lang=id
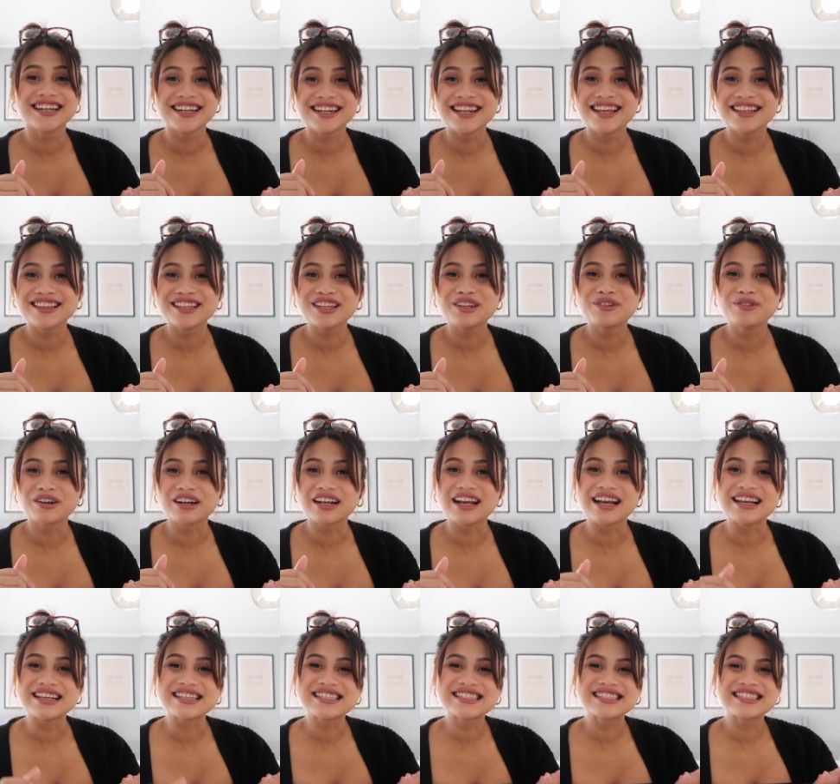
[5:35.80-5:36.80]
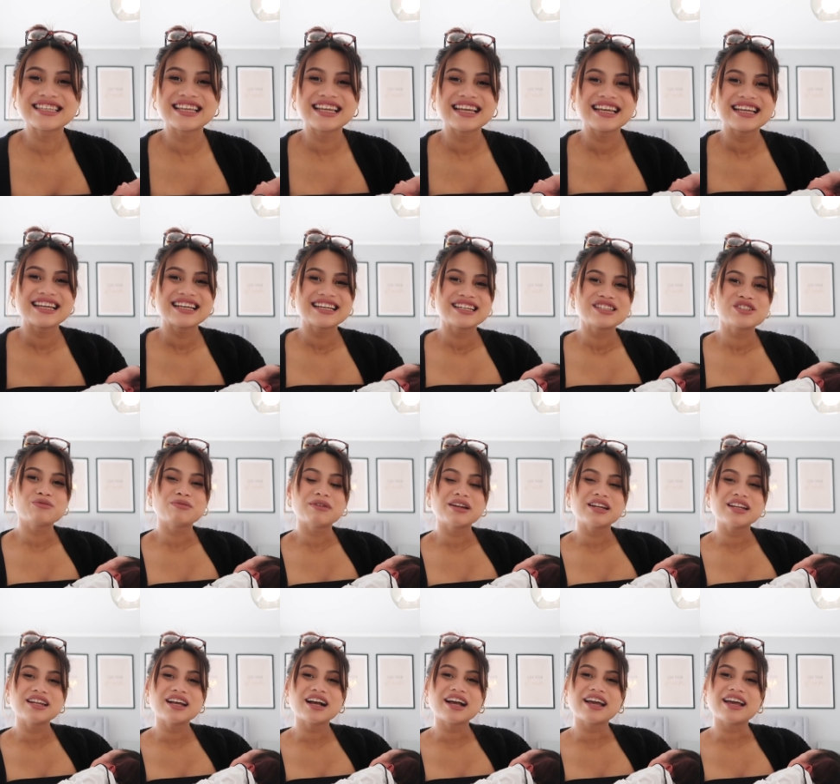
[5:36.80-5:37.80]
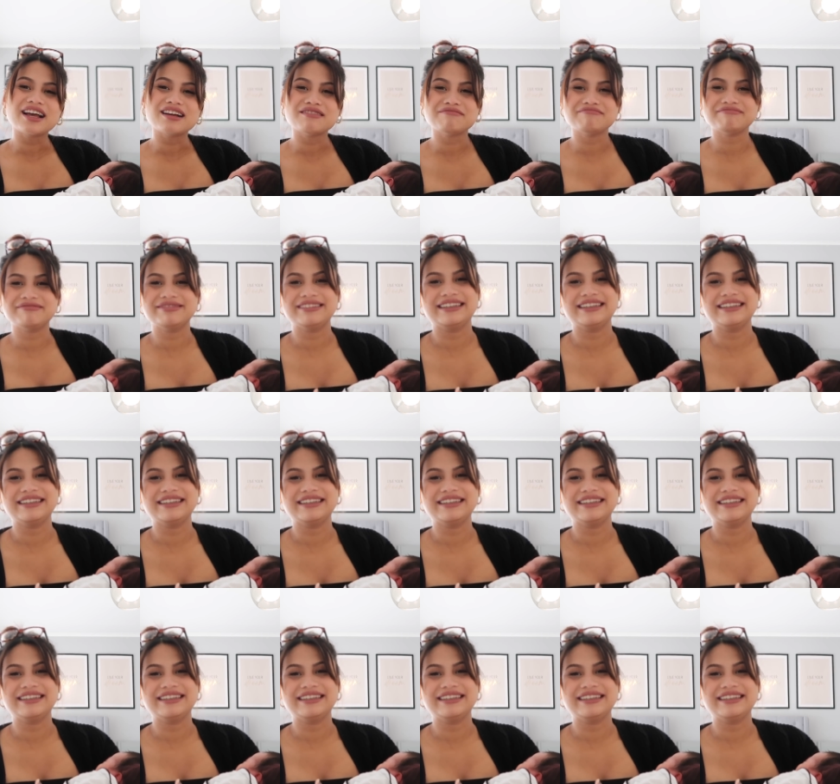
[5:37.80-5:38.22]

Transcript: dia tidur guys cuman dia kayak